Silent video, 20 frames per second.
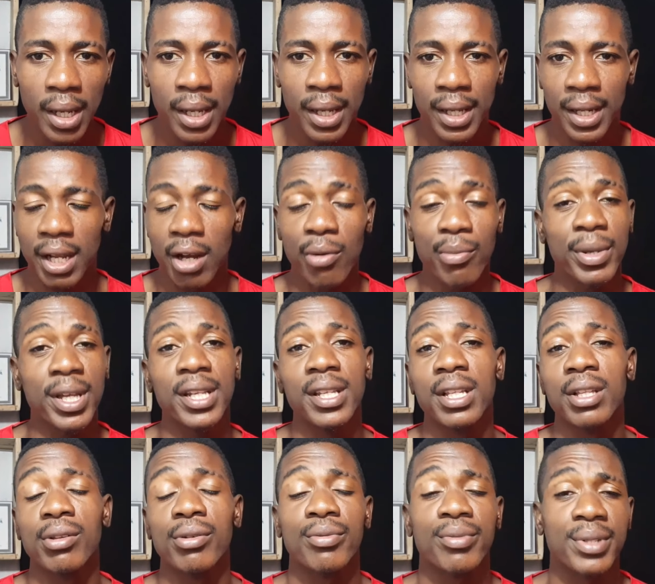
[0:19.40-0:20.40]
é, realmente
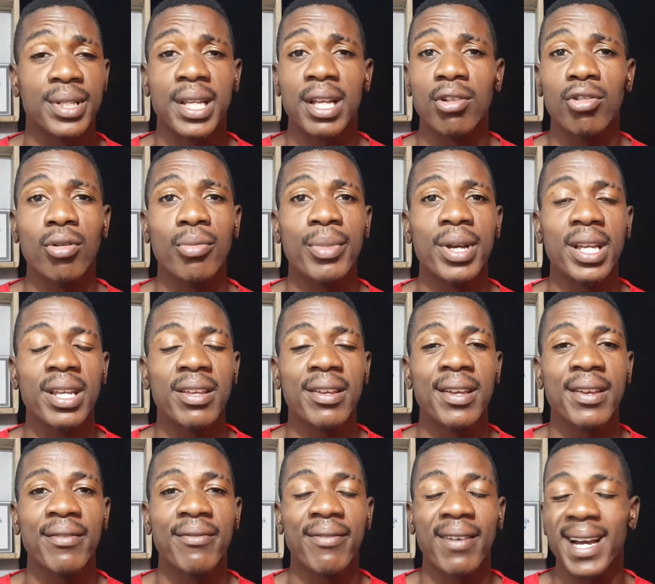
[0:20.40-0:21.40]
não sei como é
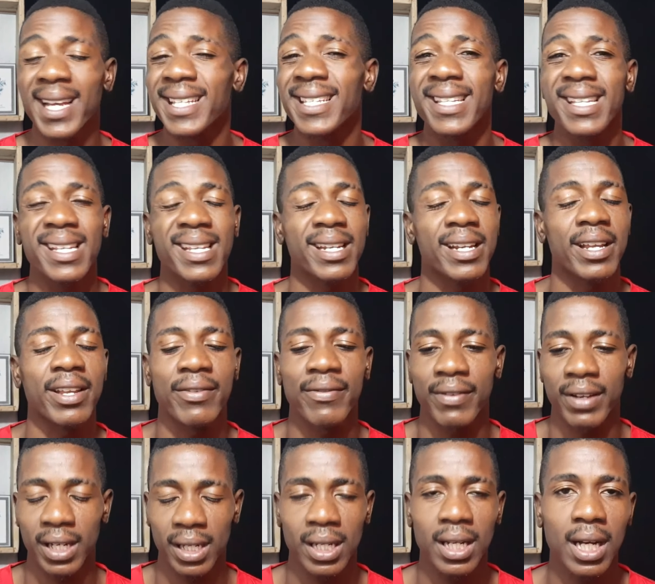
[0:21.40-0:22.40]
que vai se
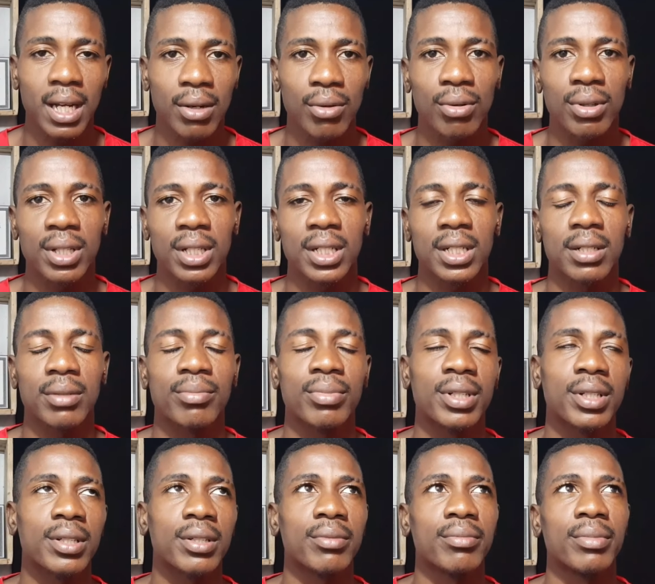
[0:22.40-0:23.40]
reinventando, tá já
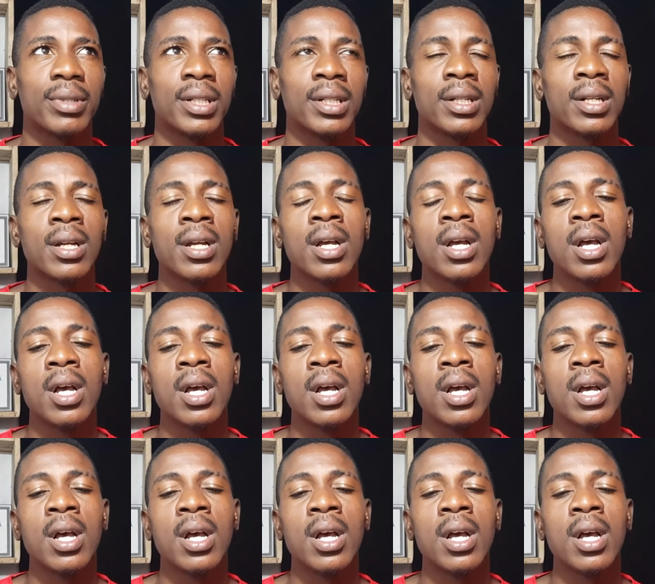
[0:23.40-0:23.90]
perceber?